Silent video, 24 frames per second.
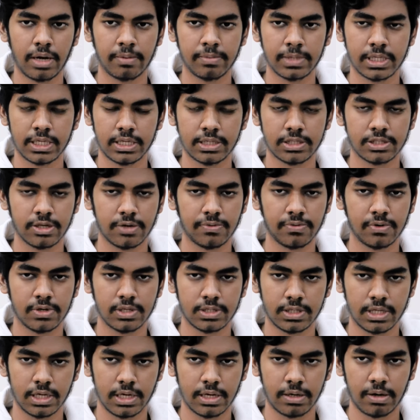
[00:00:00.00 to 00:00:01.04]
আমাদের
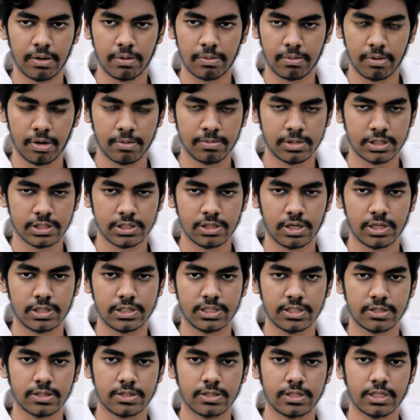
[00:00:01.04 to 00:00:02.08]
সফলতা অবশ্যই
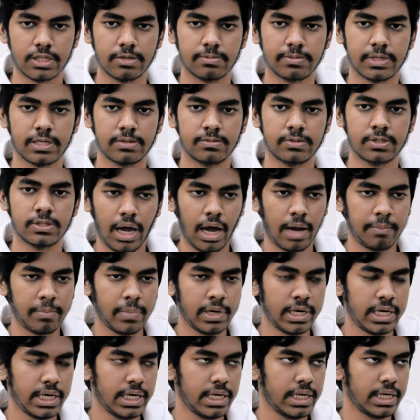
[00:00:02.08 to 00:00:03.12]
অর্জন করতে পারবো
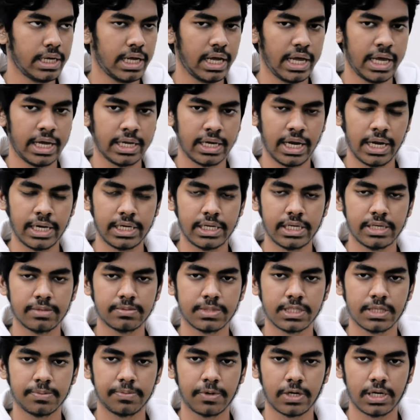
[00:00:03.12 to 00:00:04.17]
আমি এটিএমস
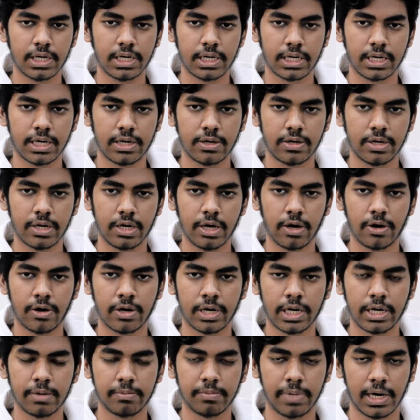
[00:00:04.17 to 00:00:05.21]
এ পড়ার কারণে
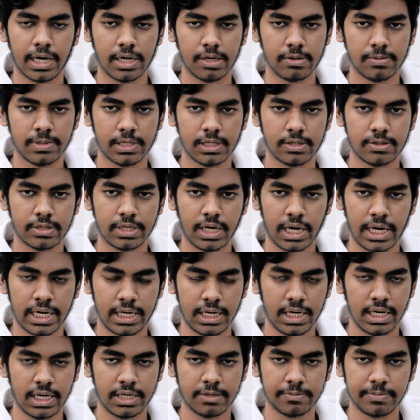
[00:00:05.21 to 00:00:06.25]
অনেক ভালো ভালো
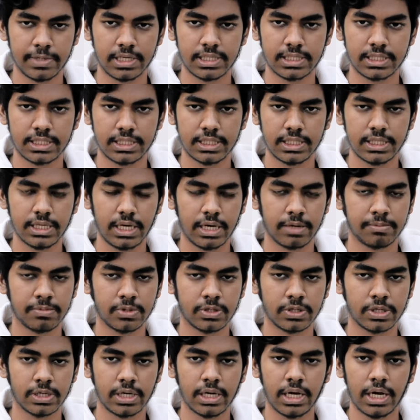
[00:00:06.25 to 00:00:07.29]
গাইডলাইন পেয়েছি এবং
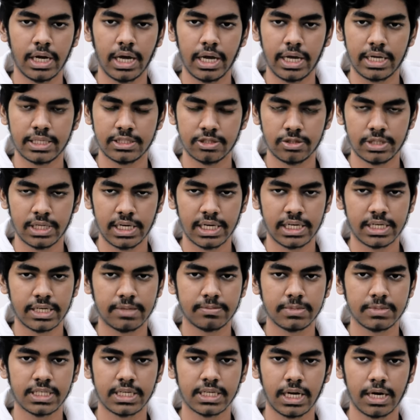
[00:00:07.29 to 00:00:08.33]
যদি
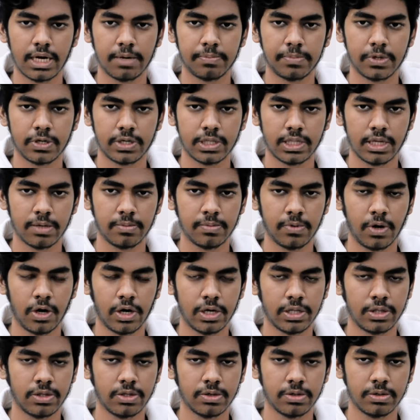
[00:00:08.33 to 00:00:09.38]
এটিএমস এ না পড়তাম
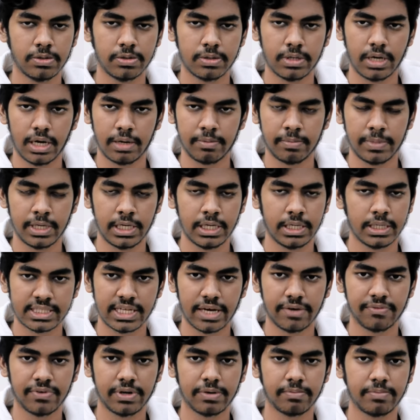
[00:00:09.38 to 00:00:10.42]
হয়তো আমি
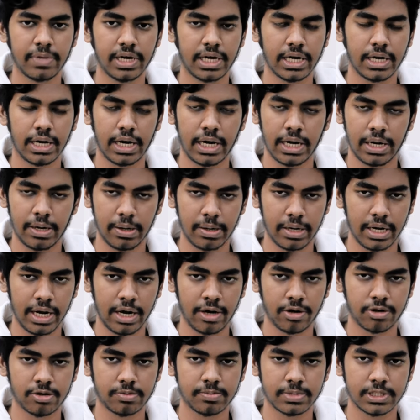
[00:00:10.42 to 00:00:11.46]
সেভেন বা
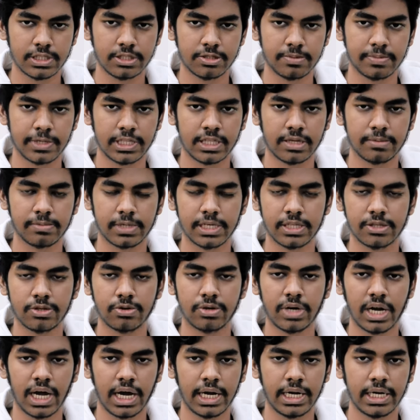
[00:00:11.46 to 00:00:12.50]
এরকম কিছু পেতাম কিন্তু
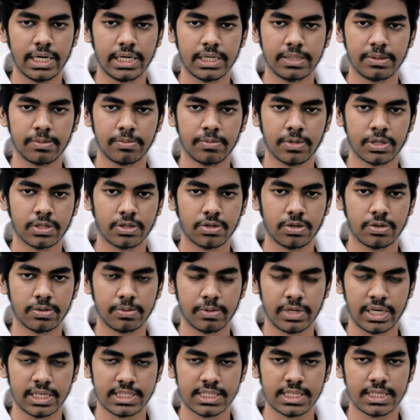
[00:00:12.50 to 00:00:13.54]
নাইনের মতো
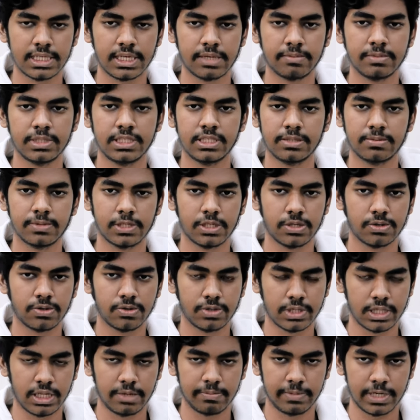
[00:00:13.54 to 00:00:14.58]
রেজাল্ট আমি জীবনেও
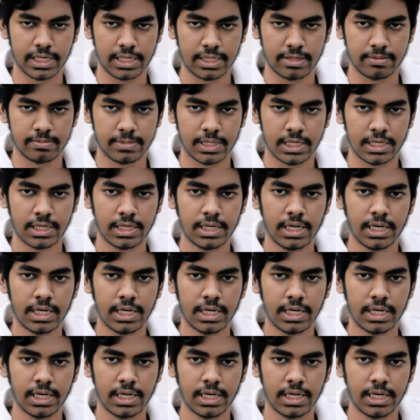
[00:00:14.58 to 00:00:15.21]
করতে পারতাম না